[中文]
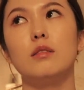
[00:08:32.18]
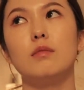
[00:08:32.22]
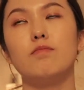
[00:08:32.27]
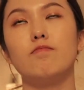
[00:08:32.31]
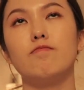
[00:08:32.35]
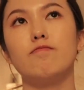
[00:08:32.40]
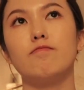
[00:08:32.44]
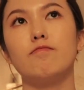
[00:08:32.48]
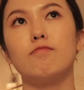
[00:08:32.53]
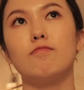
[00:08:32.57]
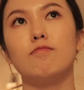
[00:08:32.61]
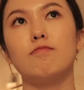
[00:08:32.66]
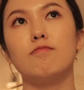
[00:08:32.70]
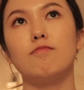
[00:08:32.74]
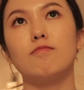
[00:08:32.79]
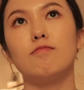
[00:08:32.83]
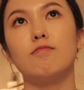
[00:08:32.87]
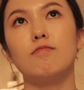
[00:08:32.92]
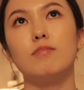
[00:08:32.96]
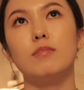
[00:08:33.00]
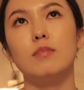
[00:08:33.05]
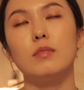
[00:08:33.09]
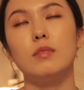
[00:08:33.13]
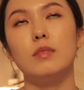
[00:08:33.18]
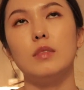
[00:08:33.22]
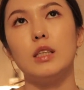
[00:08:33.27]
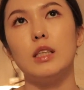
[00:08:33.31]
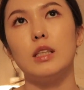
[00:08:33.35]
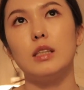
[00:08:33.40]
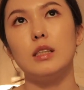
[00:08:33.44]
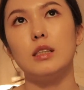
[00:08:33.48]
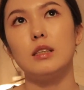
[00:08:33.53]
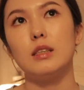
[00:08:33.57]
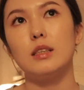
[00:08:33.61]

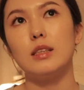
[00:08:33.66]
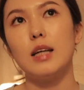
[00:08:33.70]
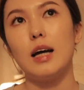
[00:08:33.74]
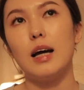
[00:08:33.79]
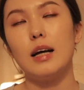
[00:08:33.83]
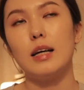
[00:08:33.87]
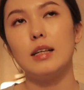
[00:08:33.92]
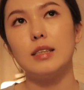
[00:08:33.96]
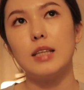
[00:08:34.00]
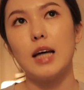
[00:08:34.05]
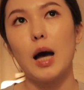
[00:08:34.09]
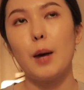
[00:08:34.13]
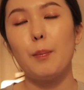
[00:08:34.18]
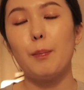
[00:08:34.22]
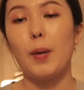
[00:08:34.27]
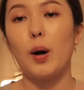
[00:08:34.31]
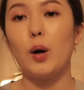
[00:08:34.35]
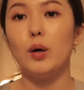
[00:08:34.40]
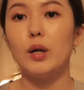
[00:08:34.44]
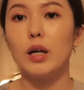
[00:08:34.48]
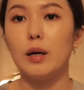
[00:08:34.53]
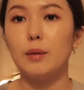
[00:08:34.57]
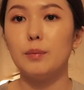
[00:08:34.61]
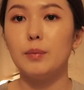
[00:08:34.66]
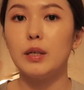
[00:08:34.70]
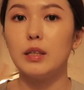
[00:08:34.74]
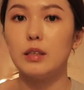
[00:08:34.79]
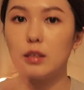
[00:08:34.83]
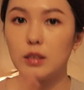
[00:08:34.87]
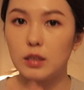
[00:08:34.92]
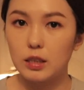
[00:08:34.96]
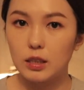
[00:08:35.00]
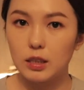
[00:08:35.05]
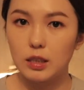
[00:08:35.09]
你在擦保养
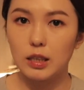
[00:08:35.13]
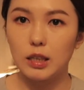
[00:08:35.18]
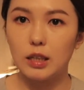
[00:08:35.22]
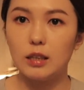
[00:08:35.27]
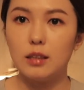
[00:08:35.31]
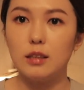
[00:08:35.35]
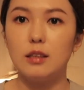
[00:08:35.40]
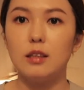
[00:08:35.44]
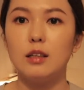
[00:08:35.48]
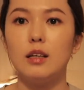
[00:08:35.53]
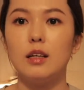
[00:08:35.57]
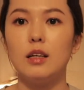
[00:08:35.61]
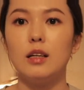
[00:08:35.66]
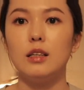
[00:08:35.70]
品前，